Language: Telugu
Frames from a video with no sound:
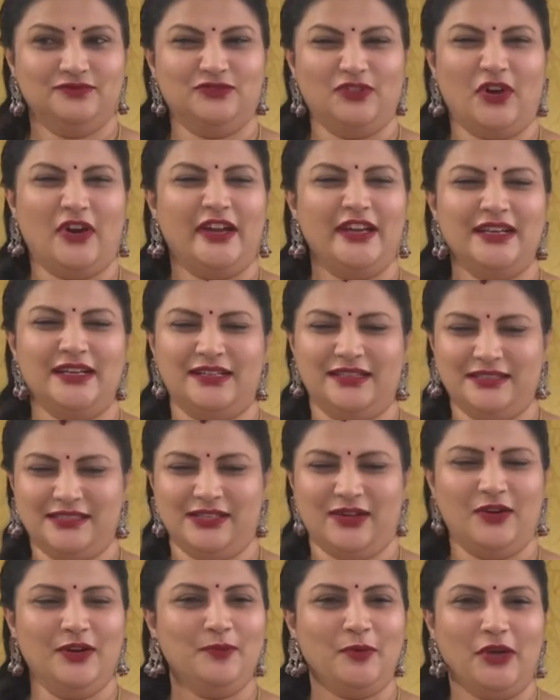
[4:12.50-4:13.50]
వాయి
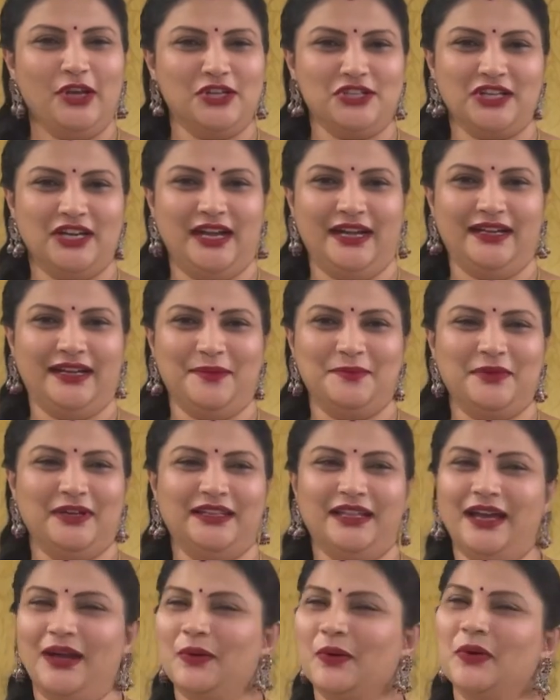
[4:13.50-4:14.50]
సౌండ్ పొల్యూషన్ అంటాం
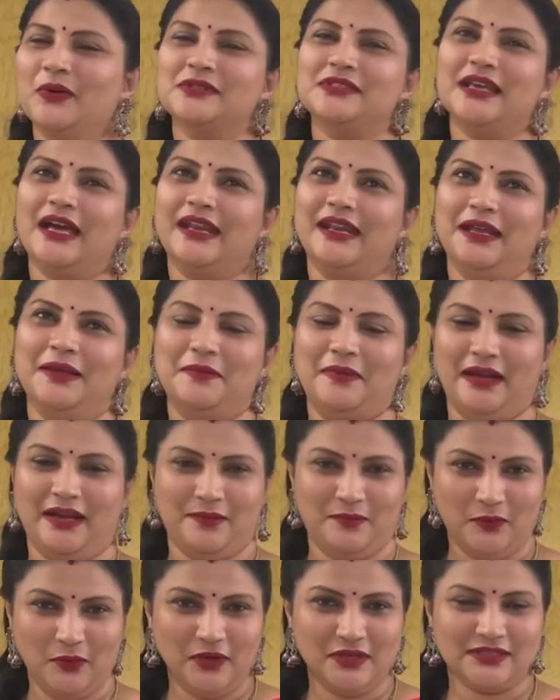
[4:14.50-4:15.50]
కదా ఒక్కోసారి మన
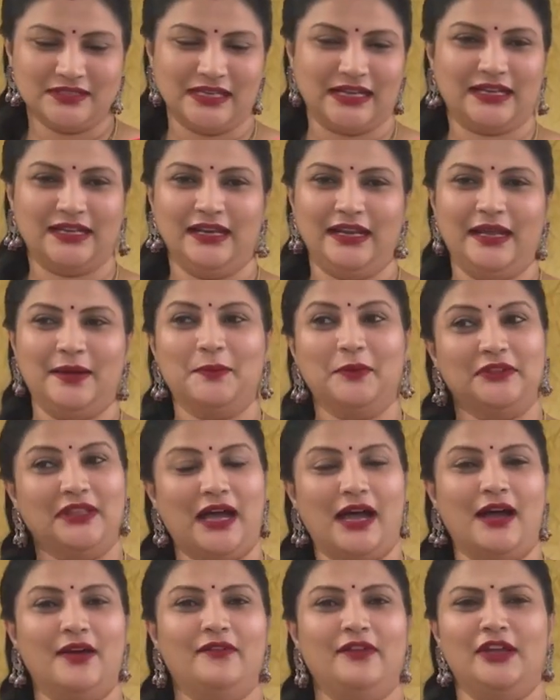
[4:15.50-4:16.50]
మూడు సక్క లేకపోతే
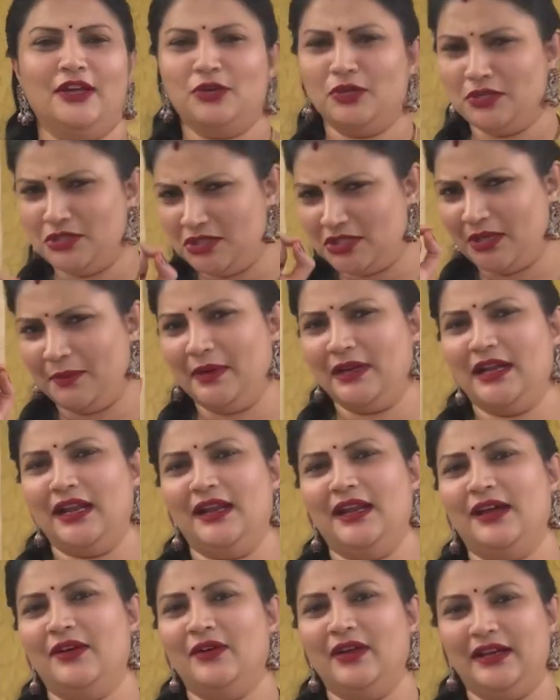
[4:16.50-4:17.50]
ఆవి కొంచెం
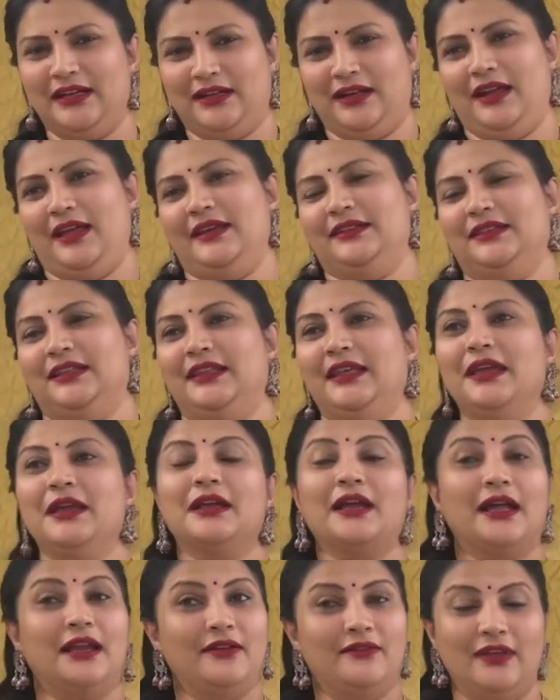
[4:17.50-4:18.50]
ఇట్లన్నా కూడా ఇట్లా అవుతుంది
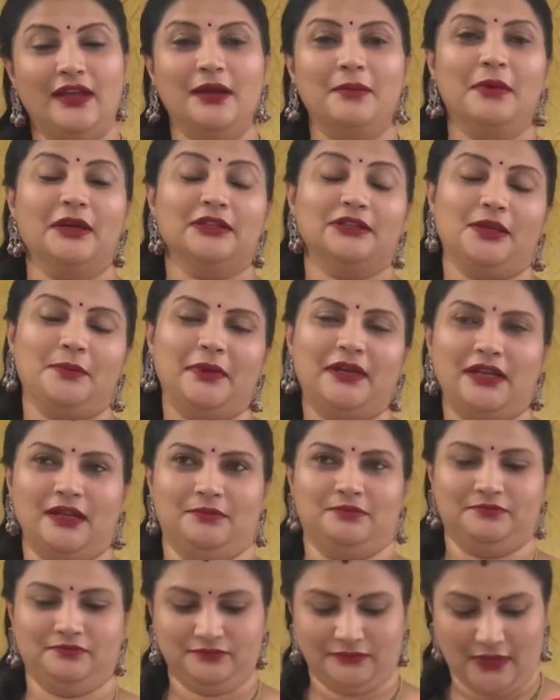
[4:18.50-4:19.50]
కానీ వీళ్ళు మాత్రం ఇట్లా
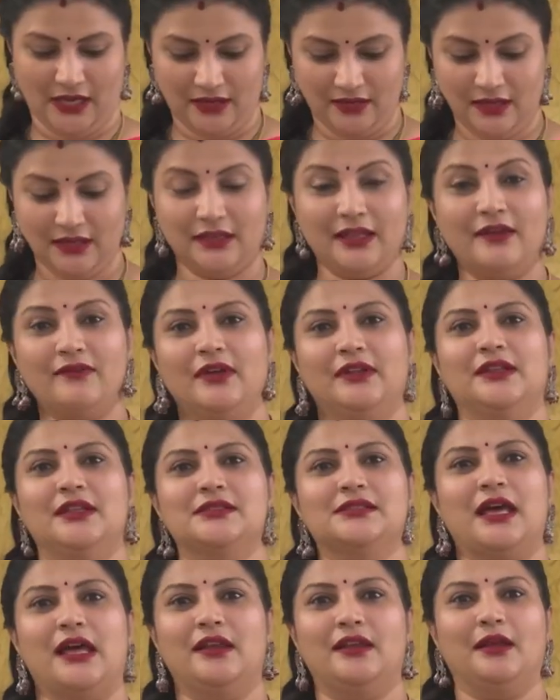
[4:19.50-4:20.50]
అన్నదే వంద
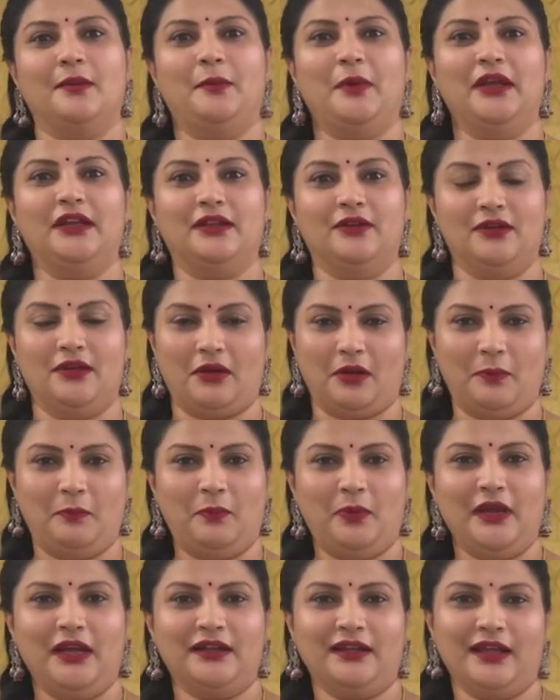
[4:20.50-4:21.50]
సార్లు రిపీట్
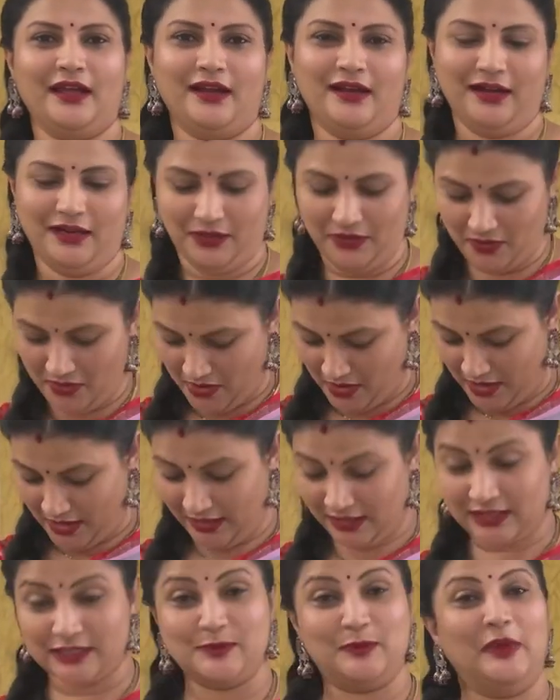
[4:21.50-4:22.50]
రిపీట్ అన్నట్టు
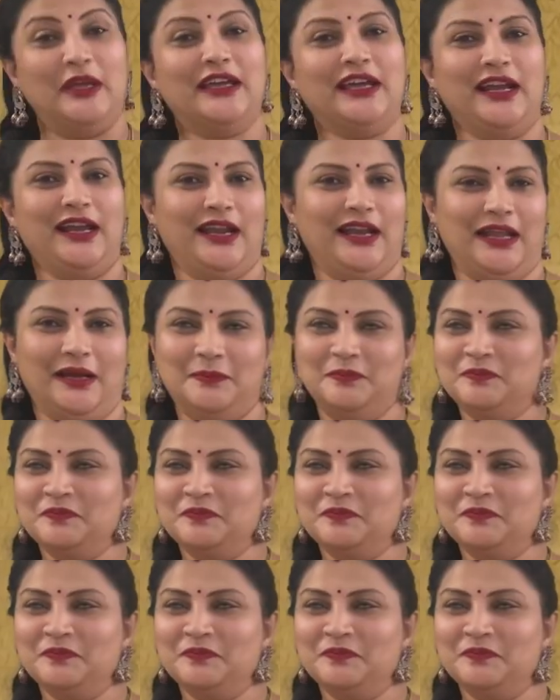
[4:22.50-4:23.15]
ఇంకా స్పీకర్లలో